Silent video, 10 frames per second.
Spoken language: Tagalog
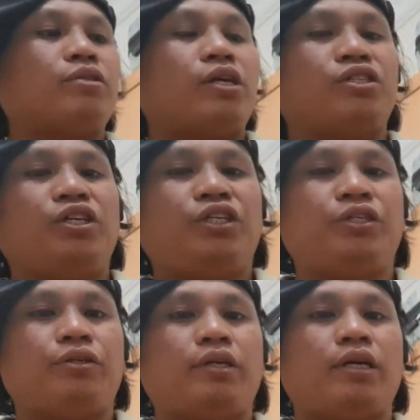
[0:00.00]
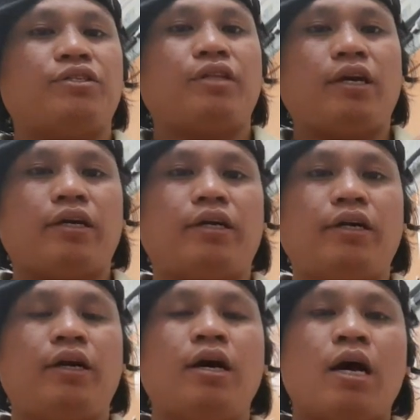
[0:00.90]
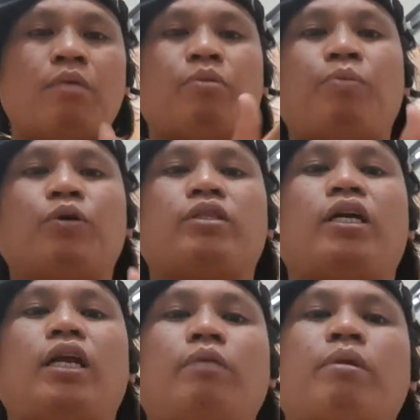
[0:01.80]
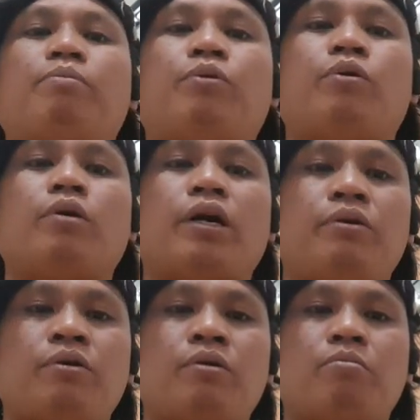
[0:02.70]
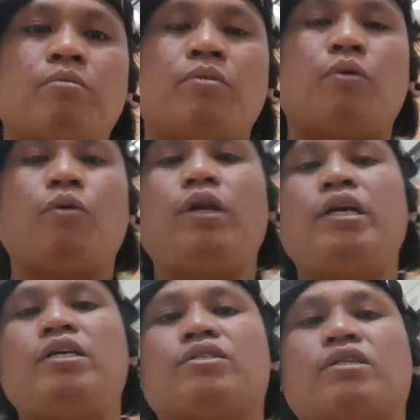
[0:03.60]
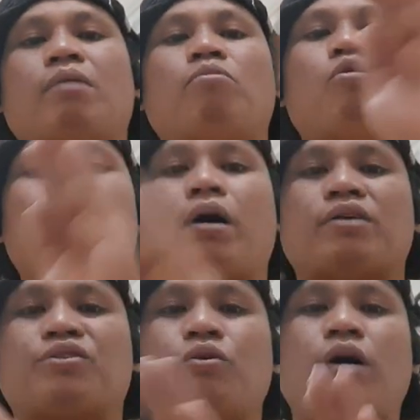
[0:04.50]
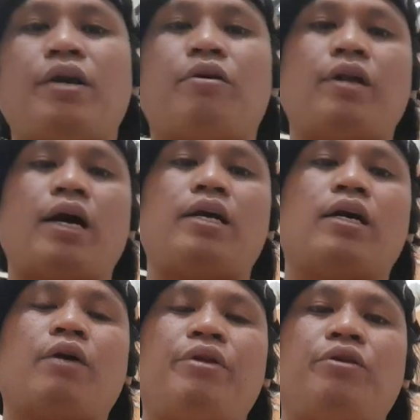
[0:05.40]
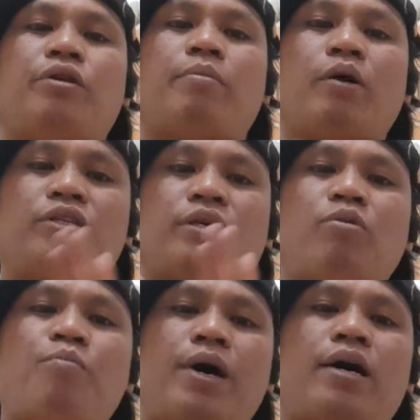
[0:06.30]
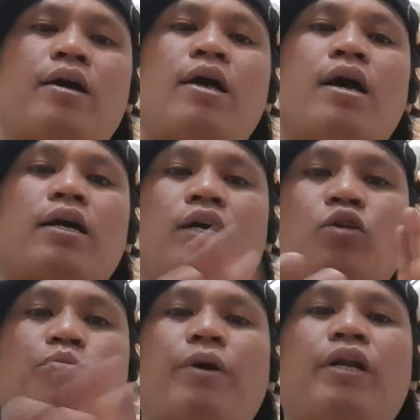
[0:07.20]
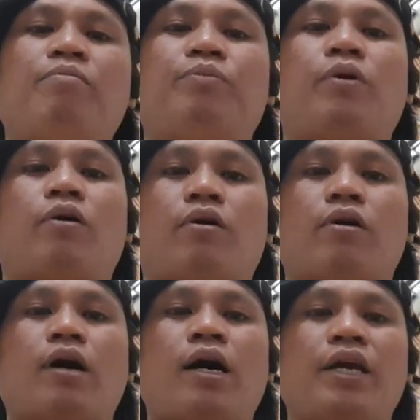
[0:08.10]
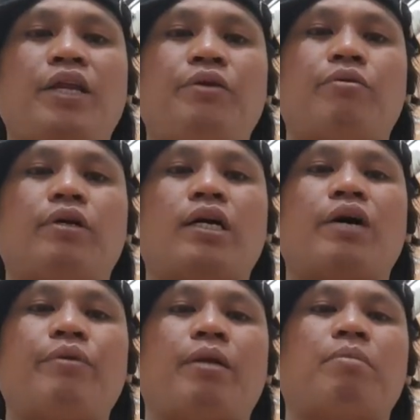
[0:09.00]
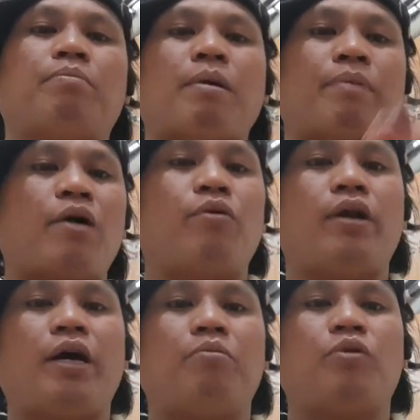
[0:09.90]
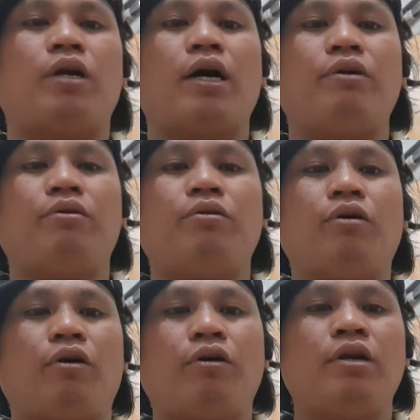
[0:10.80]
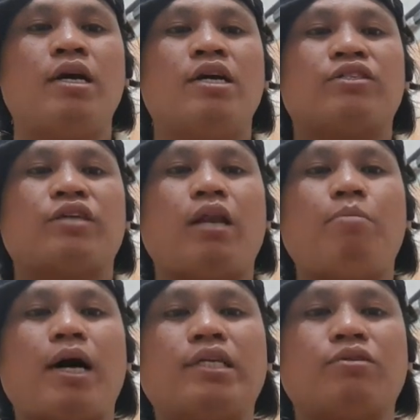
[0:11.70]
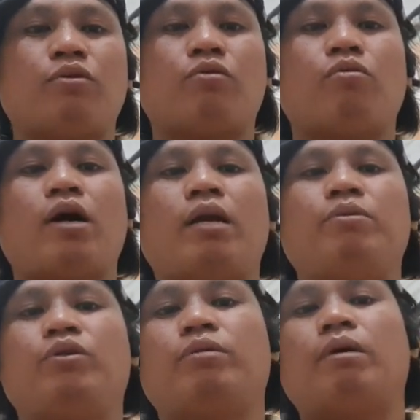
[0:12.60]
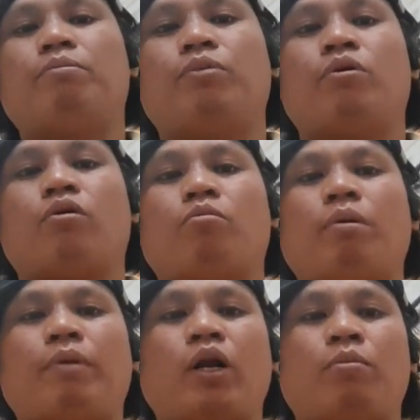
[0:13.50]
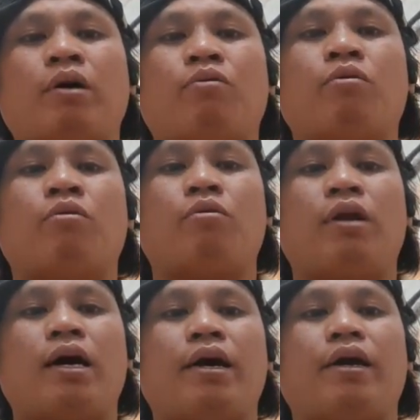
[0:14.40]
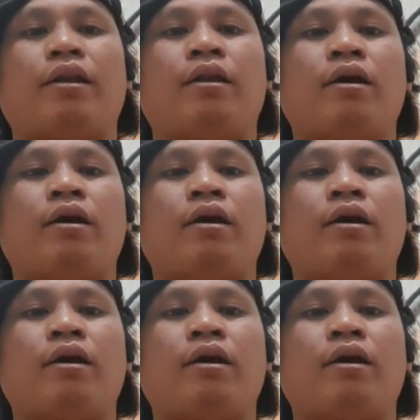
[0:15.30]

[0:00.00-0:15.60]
translation na sticker pupunta na naman po kayo uli sa mupa. So ngayon ay gagawin nyo na naman uli sa mupa, ganun pa rin po ang inyong gagawin. Magpapa-online muna kayo doon sa labas o kung alam nyo naman po kung paano mag-online.